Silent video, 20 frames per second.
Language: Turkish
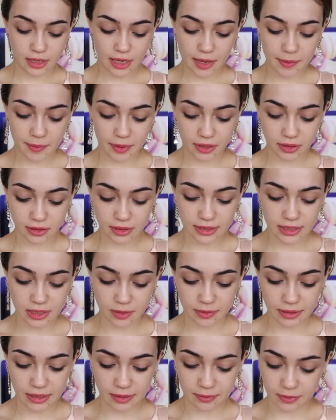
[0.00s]
hemen
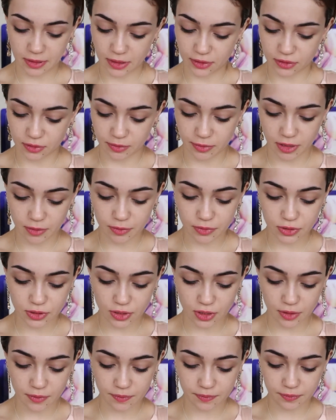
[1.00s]
kısa bir nemlendirme
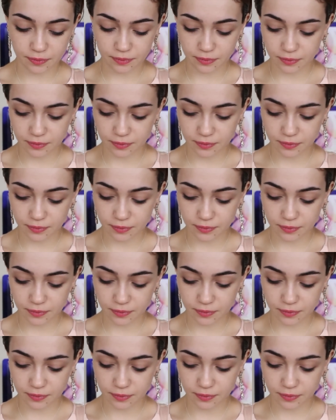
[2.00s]
yapacağım.